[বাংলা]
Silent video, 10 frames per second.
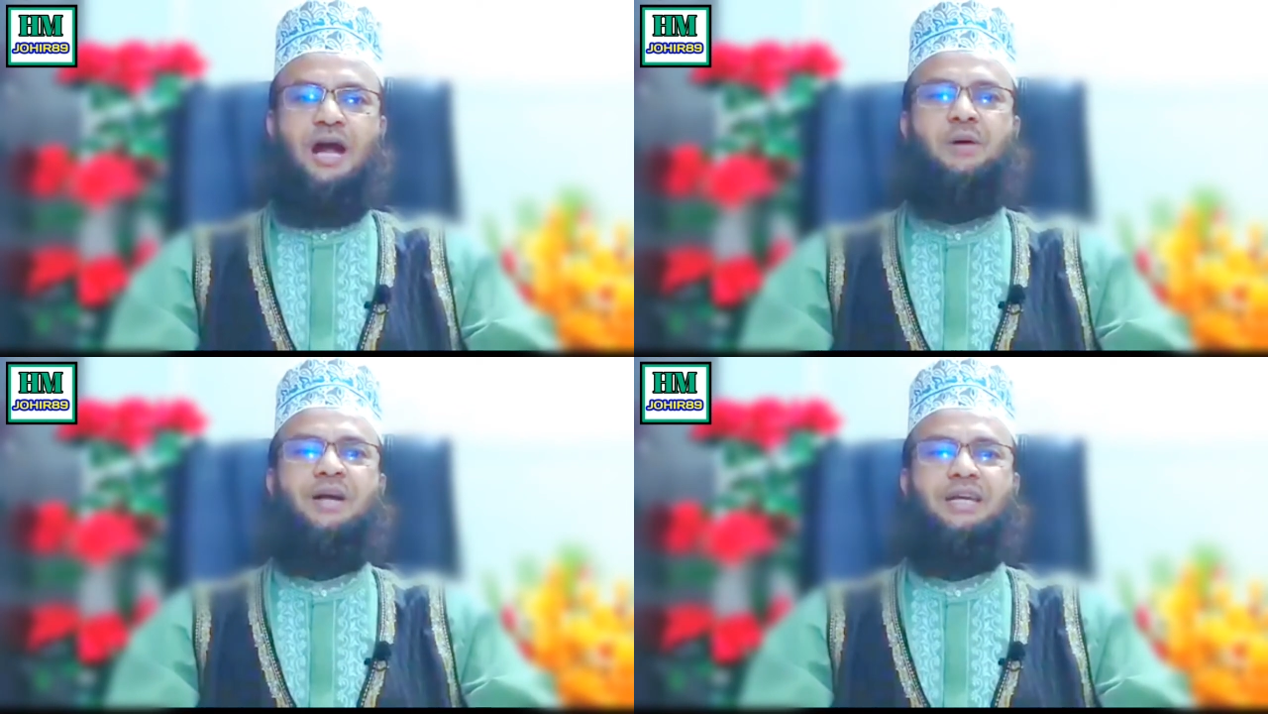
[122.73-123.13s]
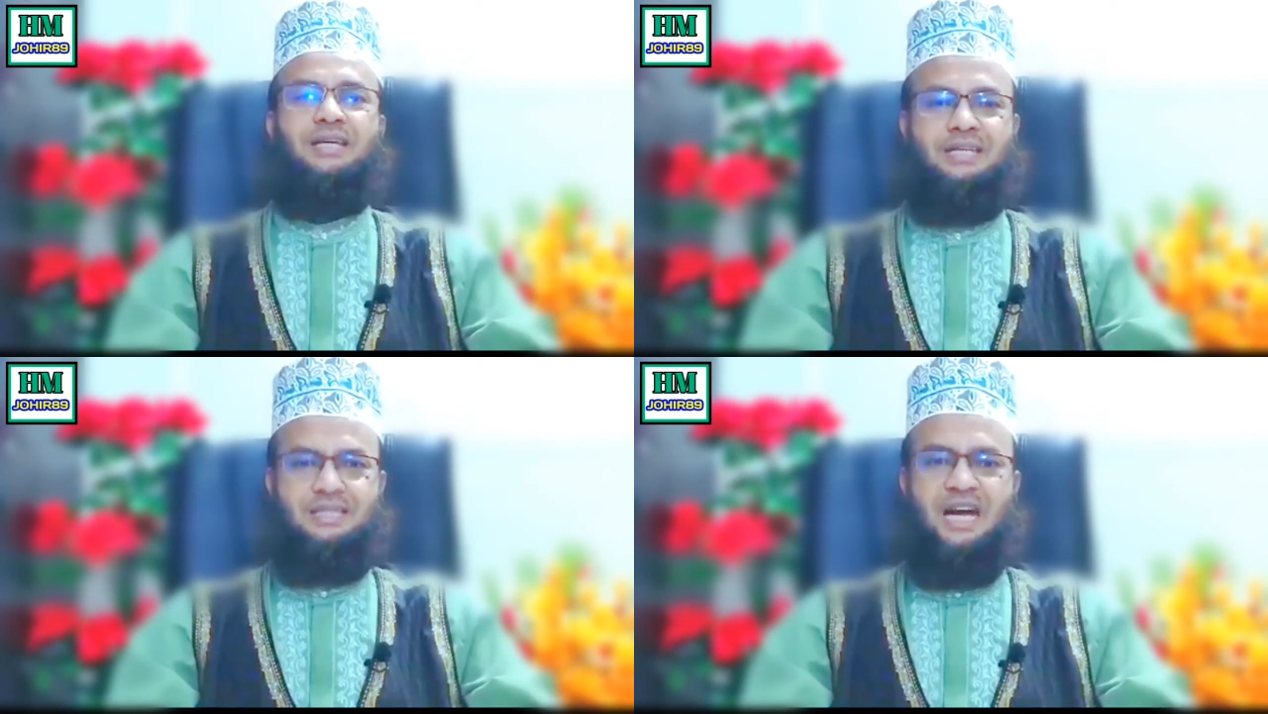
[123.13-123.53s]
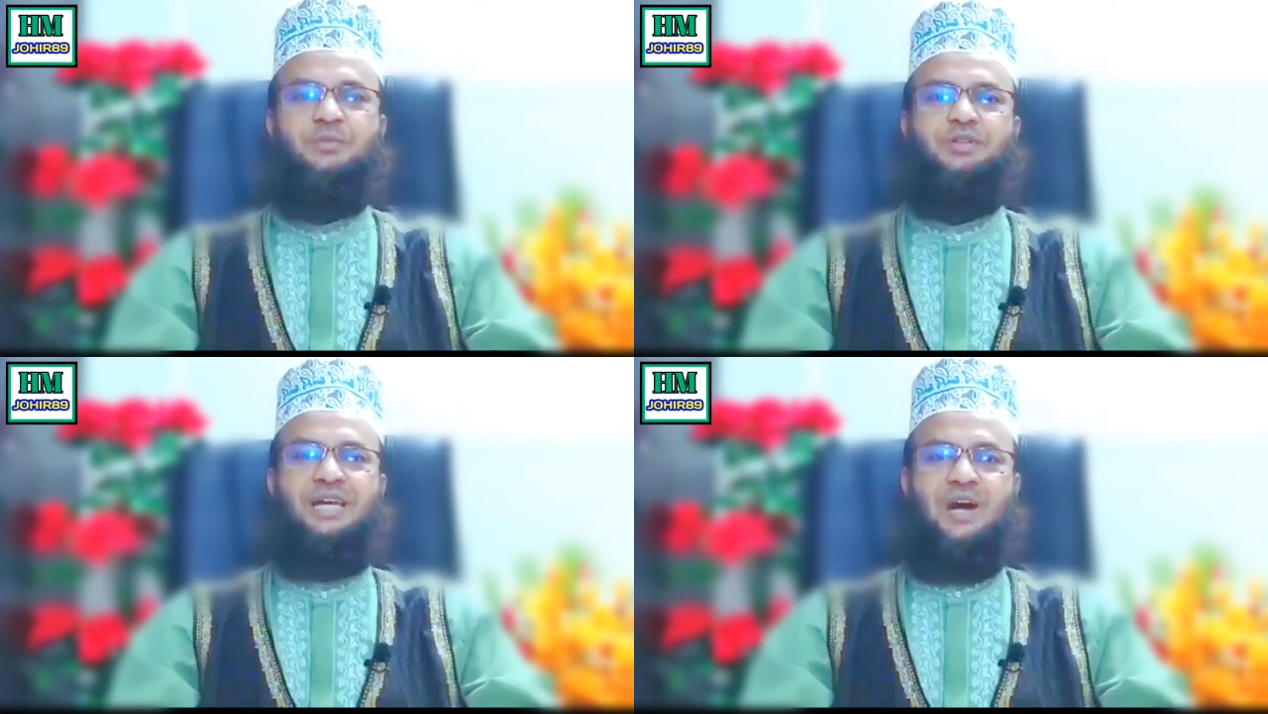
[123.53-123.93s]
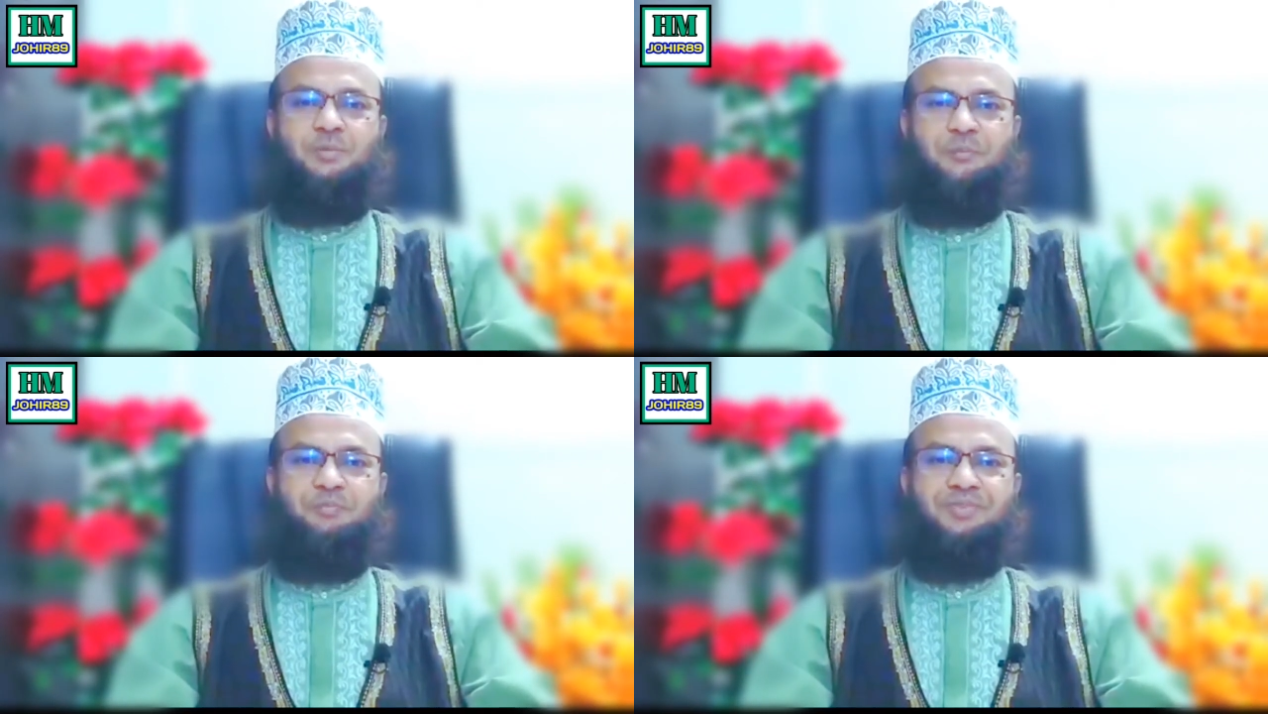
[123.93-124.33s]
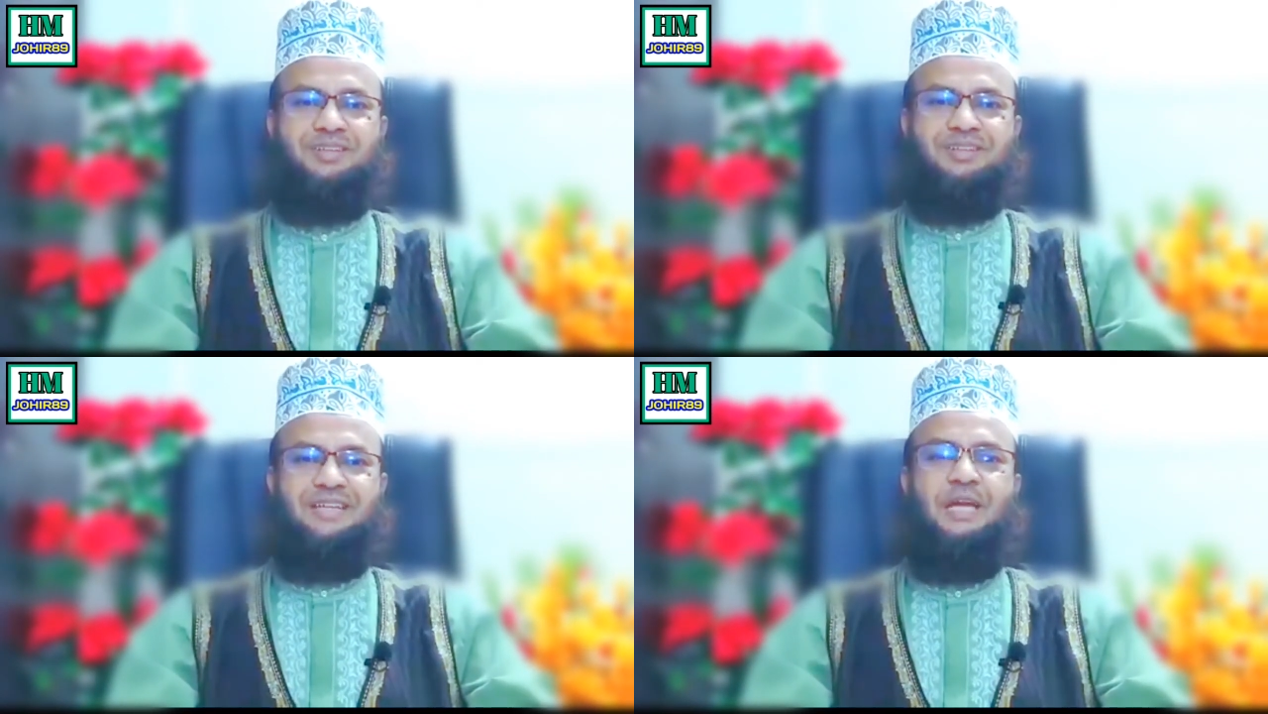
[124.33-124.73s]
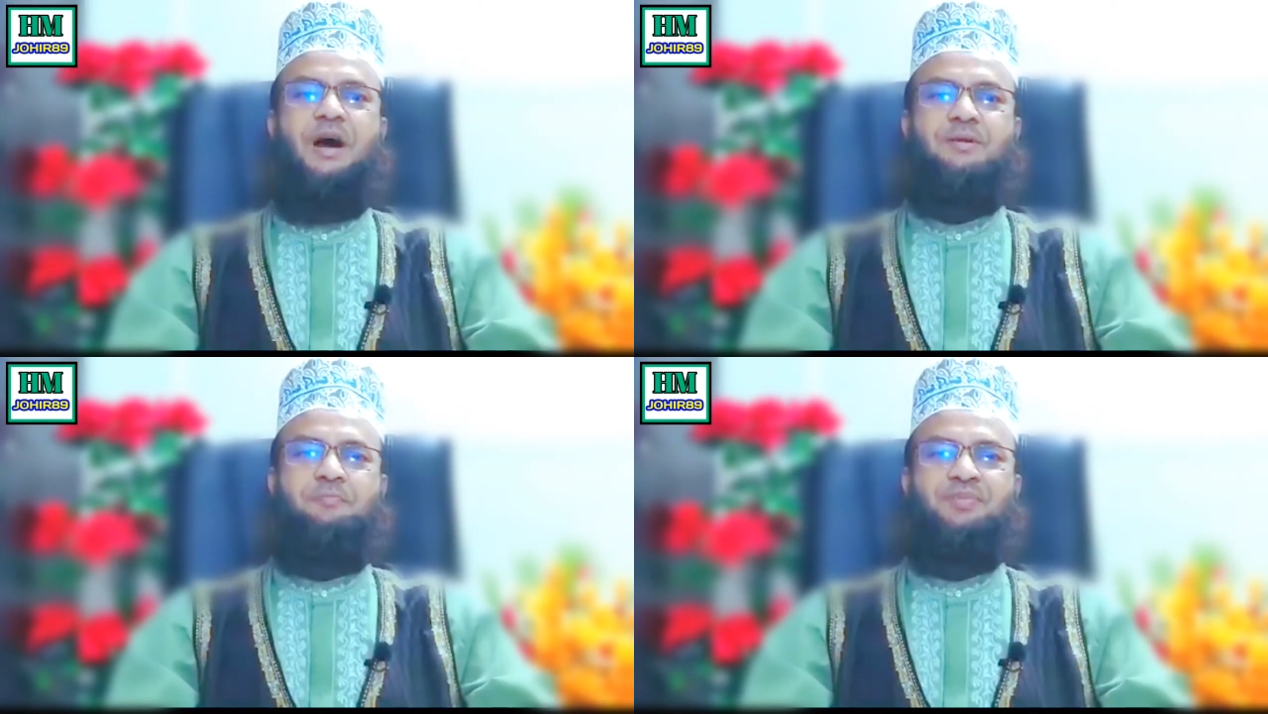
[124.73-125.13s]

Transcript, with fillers: আমাকে কিতাবও দেয়া হবে এভাবে